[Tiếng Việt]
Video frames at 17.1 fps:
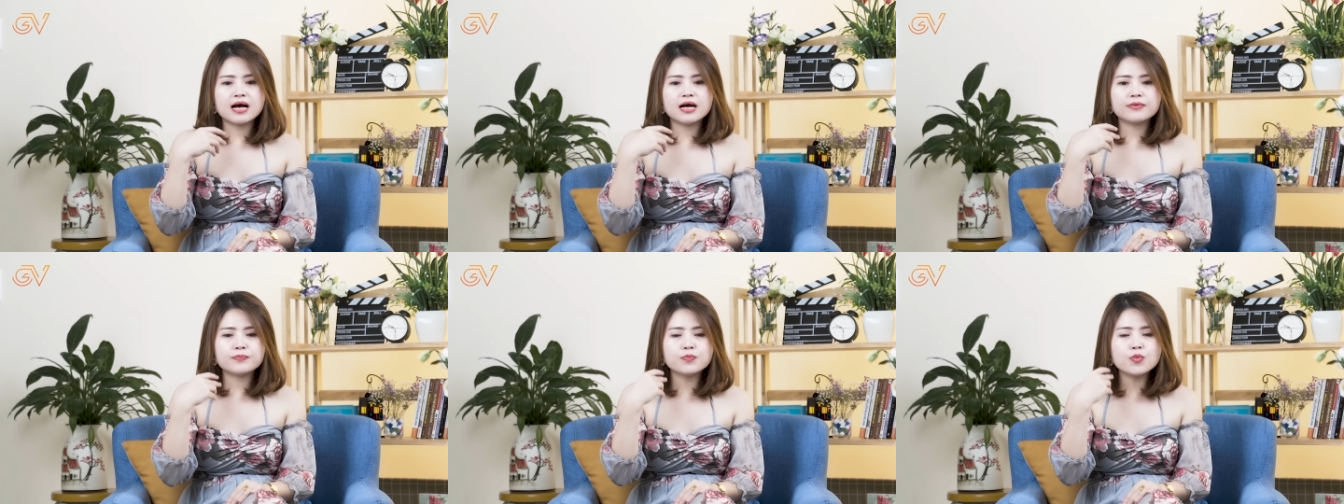
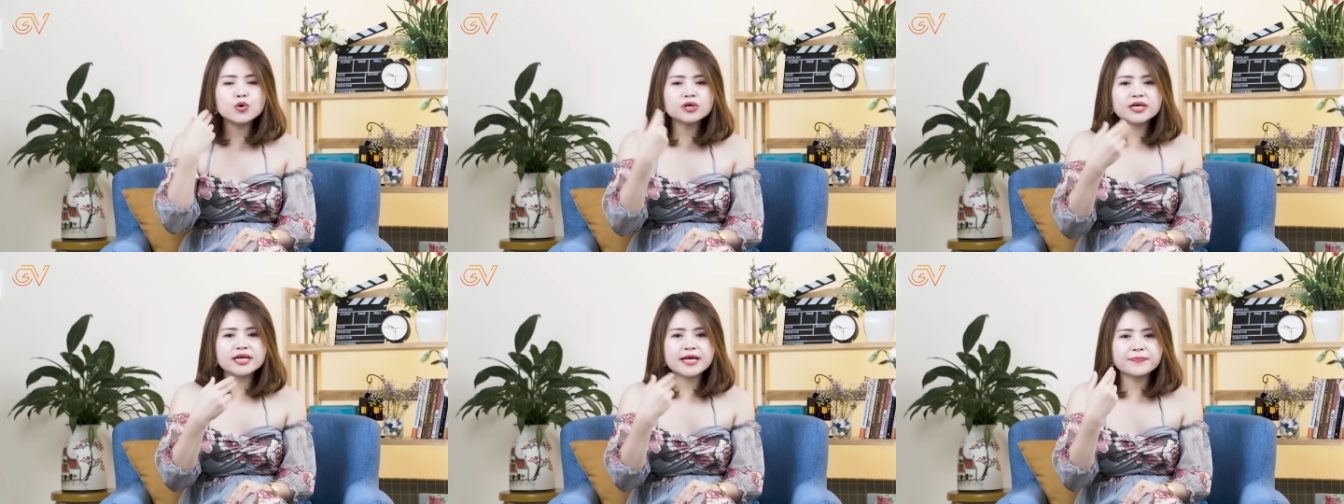uh,
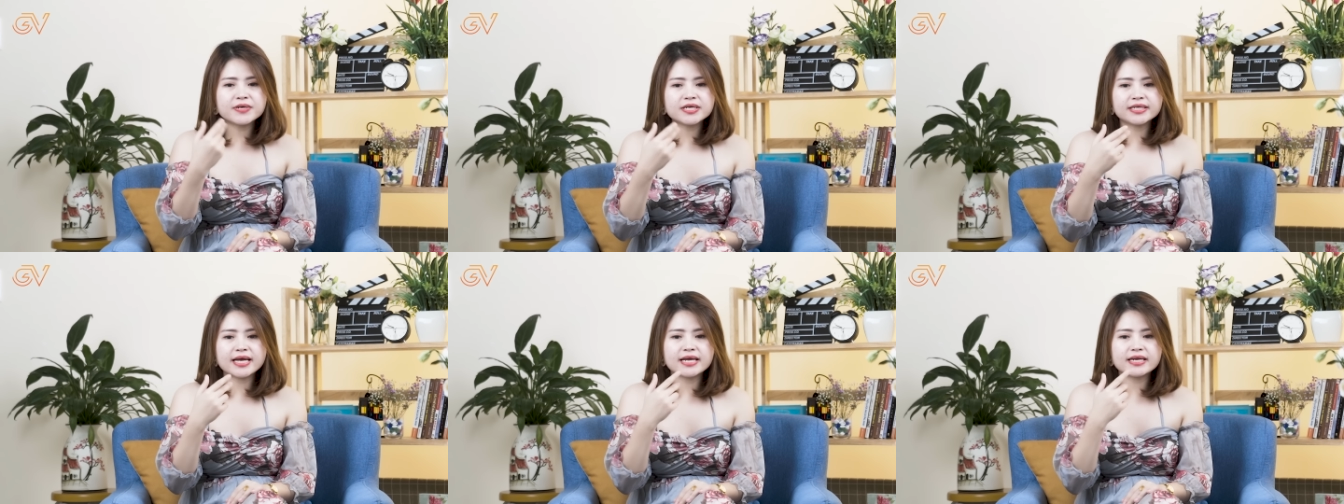mút liếm
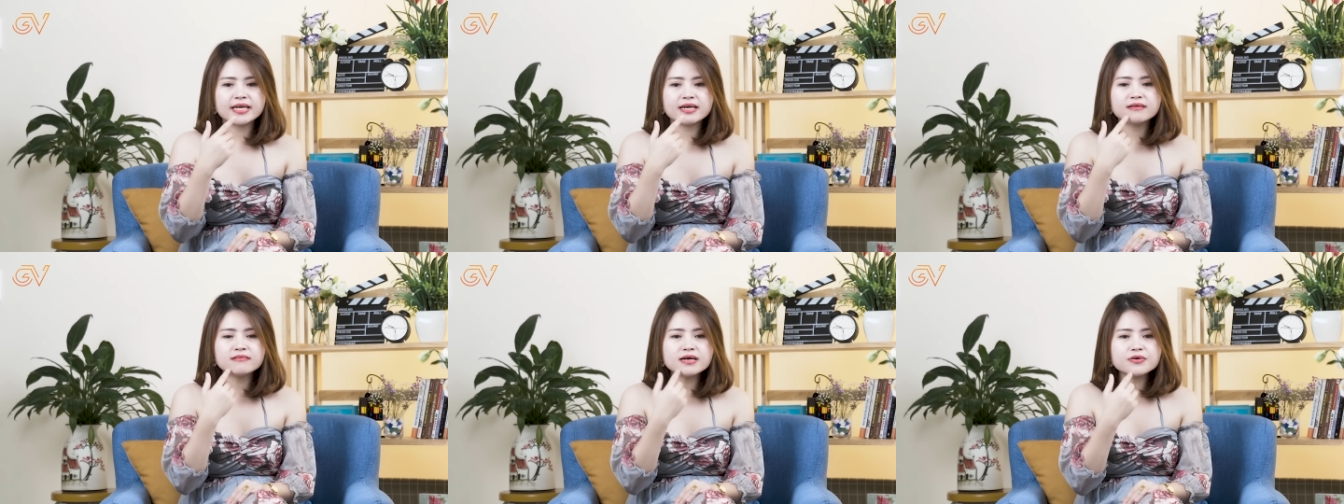như thế
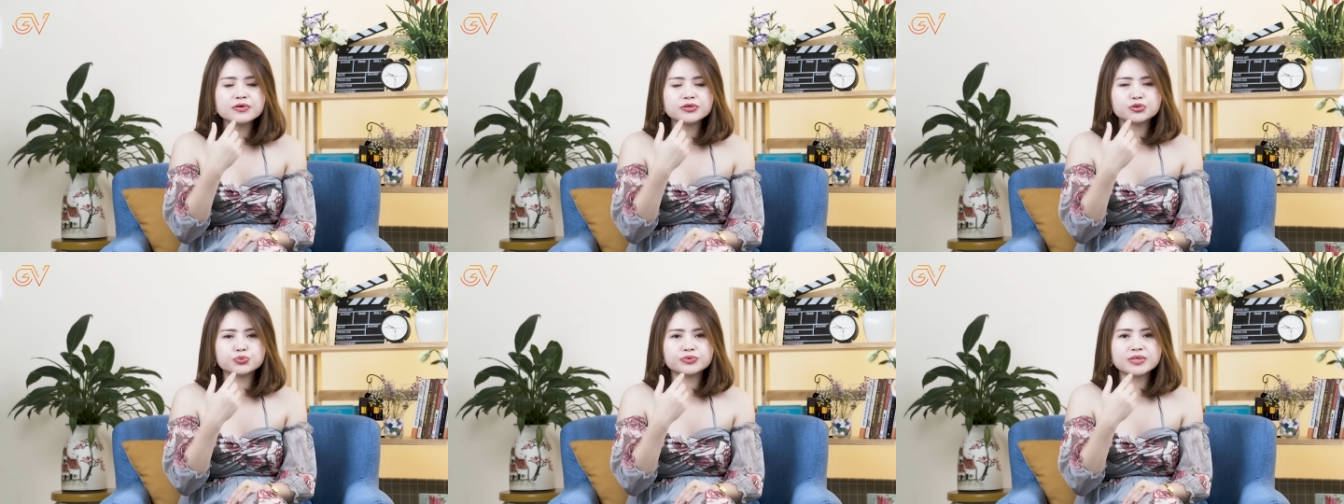thì lưỡi
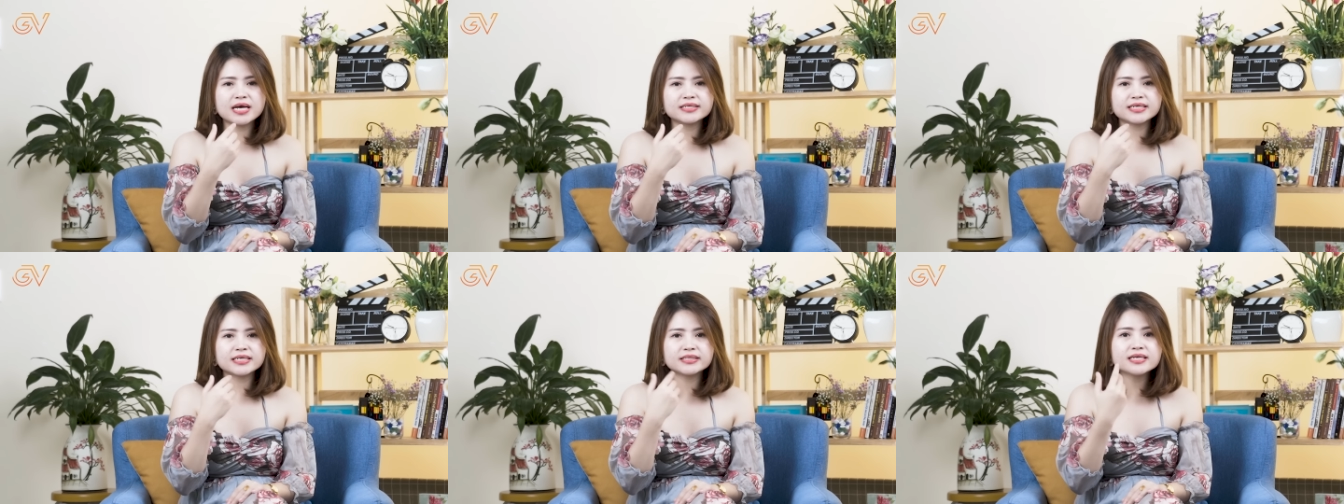của chúng
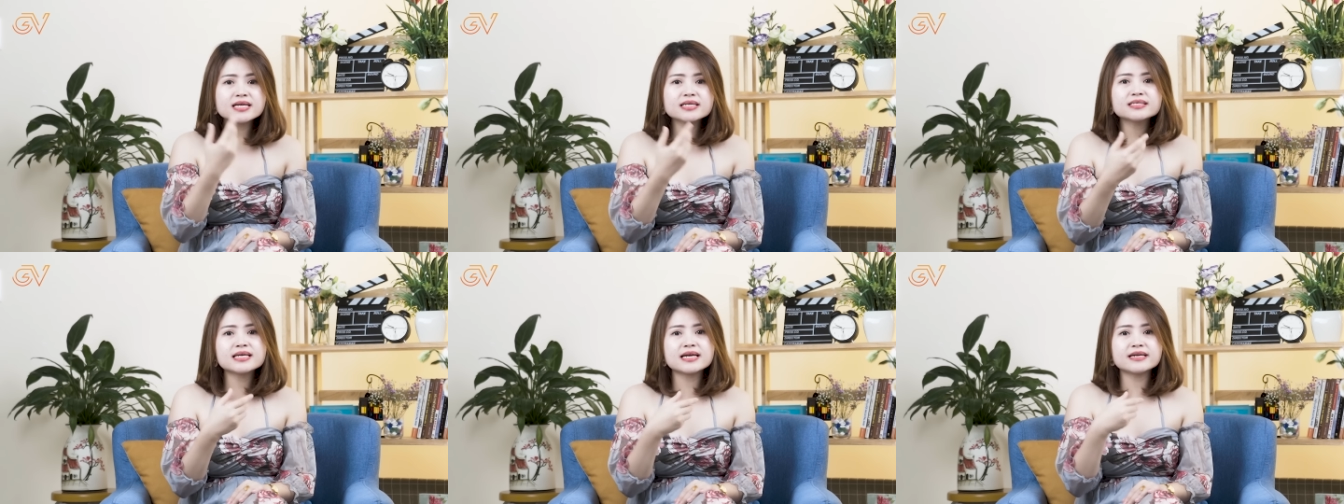ta sẽ
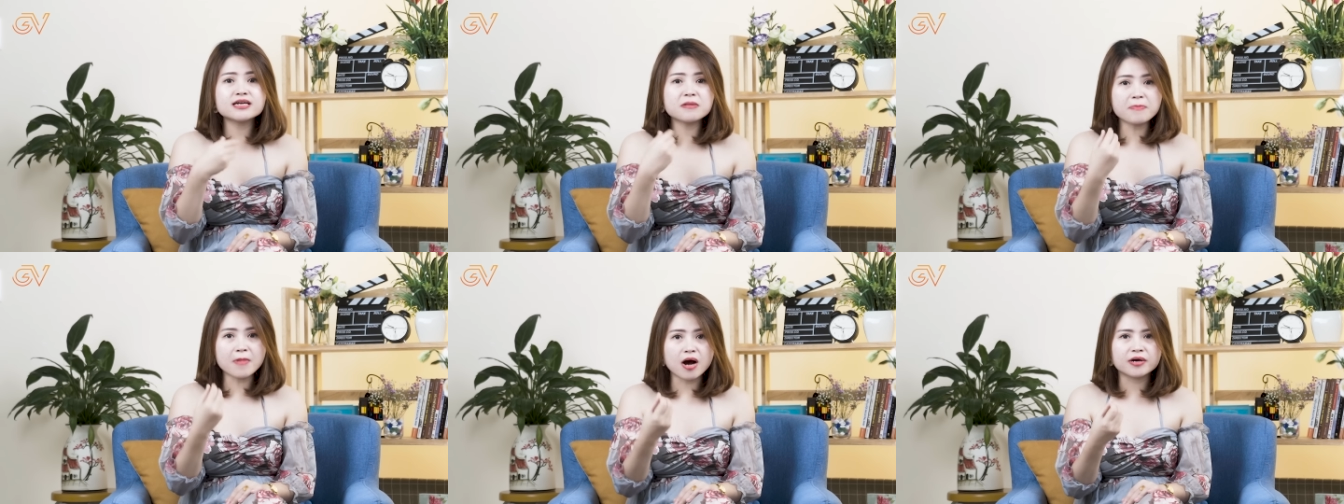tiết ra
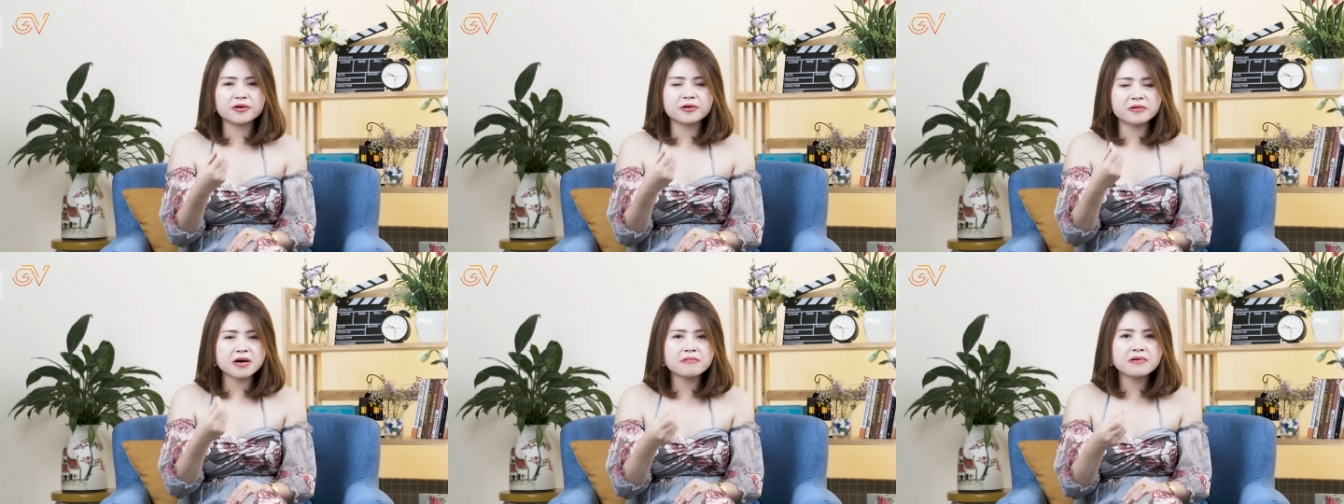nước bọt
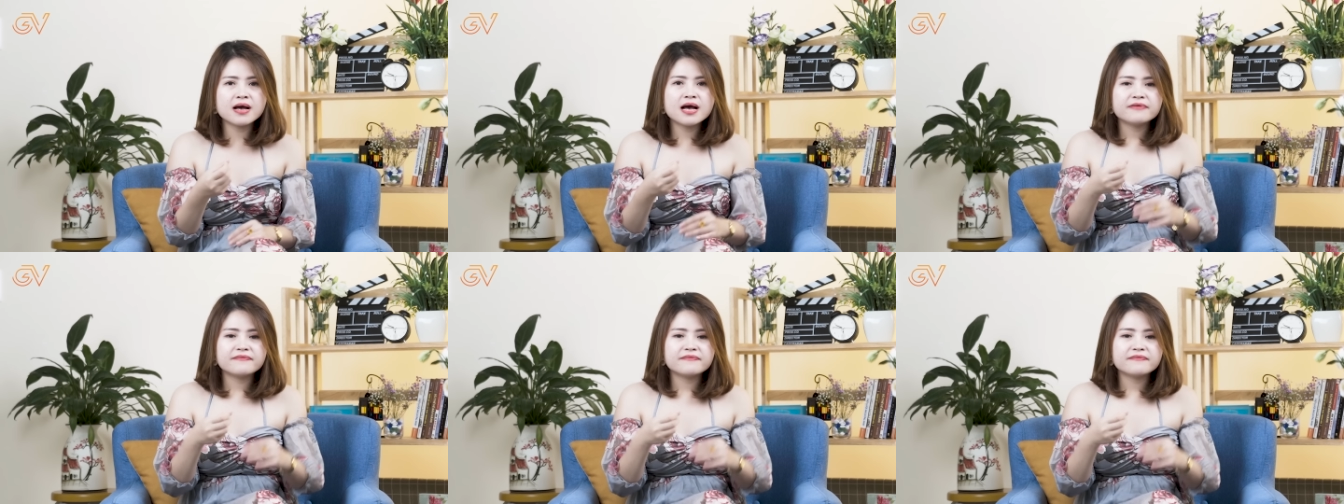đúng không